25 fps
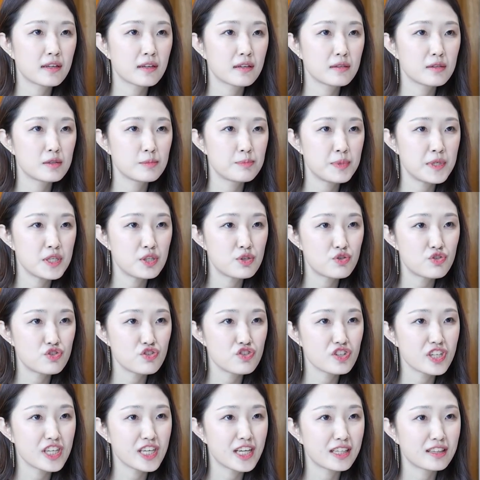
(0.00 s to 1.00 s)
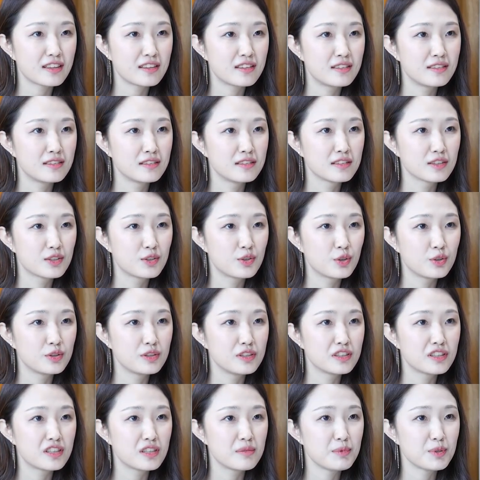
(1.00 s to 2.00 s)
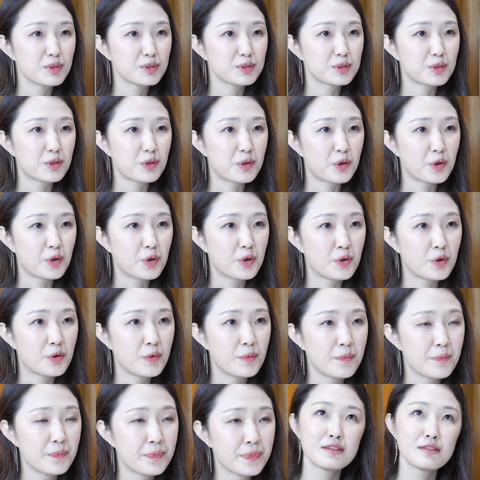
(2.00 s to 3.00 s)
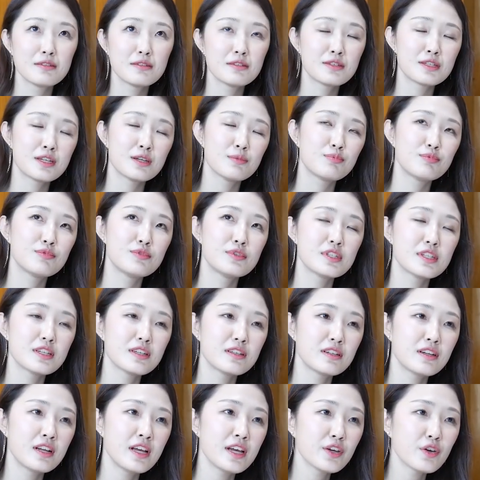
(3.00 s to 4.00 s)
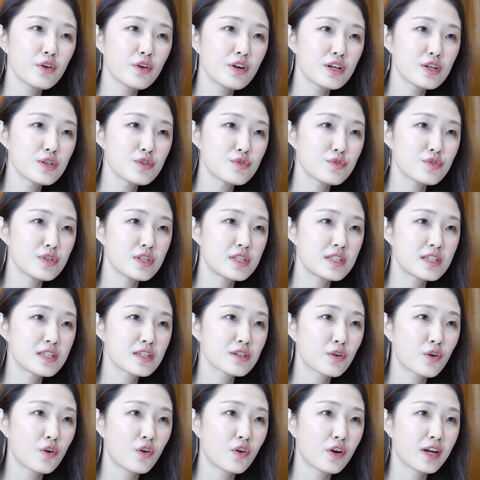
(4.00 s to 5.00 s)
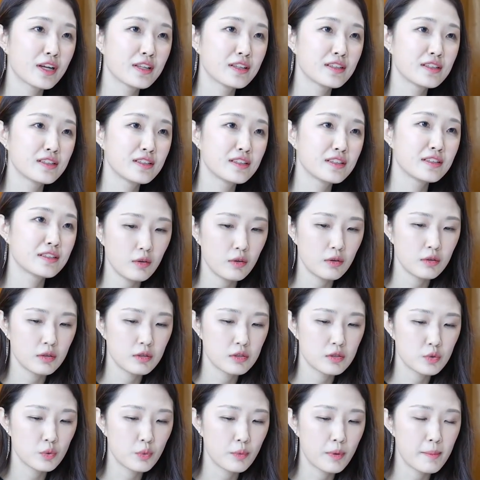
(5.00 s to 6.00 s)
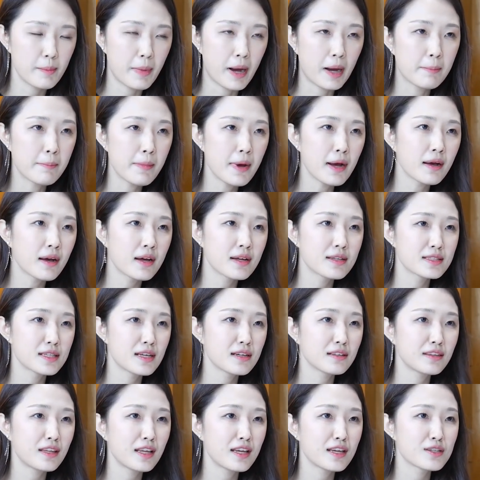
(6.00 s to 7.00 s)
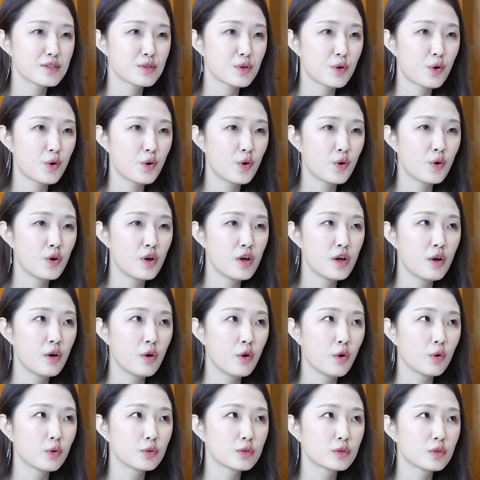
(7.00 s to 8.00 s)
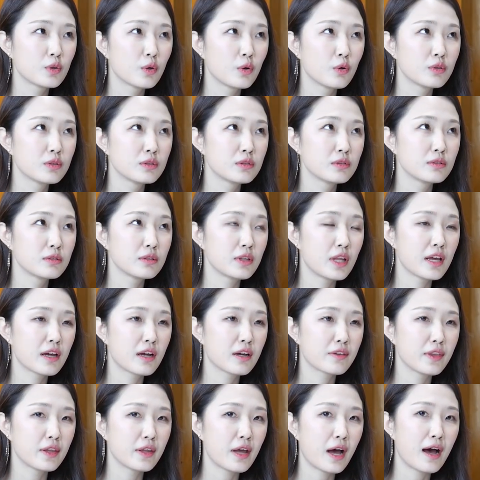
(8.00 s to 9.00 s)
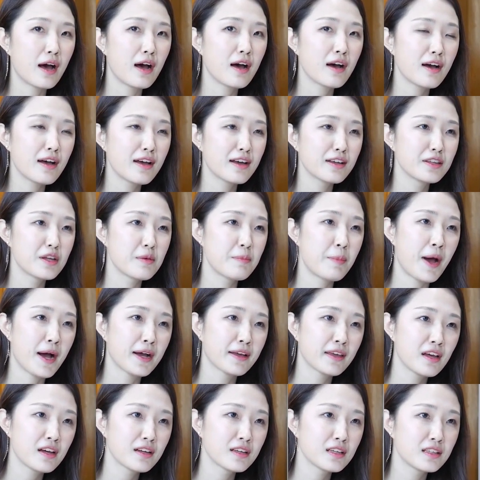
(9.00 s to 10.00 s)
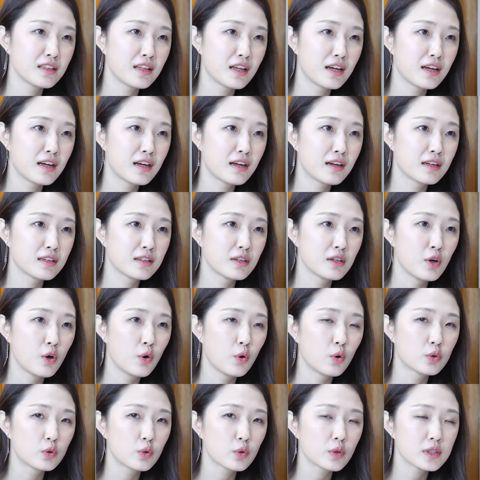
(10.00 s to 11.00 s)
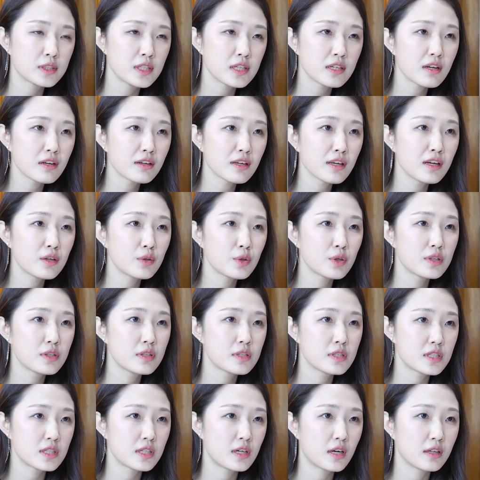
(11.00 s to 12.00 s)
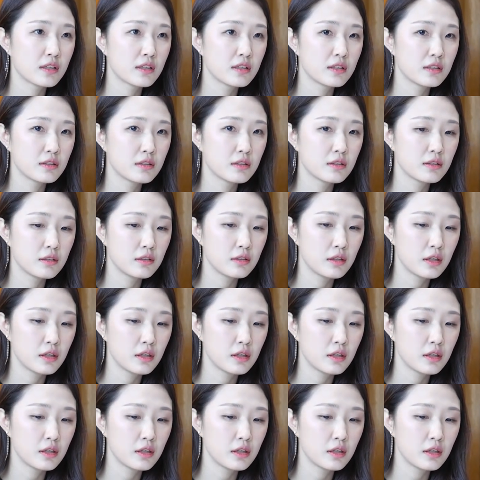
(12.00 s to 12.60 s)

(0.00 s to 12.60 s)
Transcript: 빗줄기 같은 그런 느낌이었어요. 아 그래요? 제 음. 문제를 해결할 수 있을 거라는 정말 막막한 상태에서 어떤 내가 나아가야 될 방향이나 어떻게 생각해야 되는지라는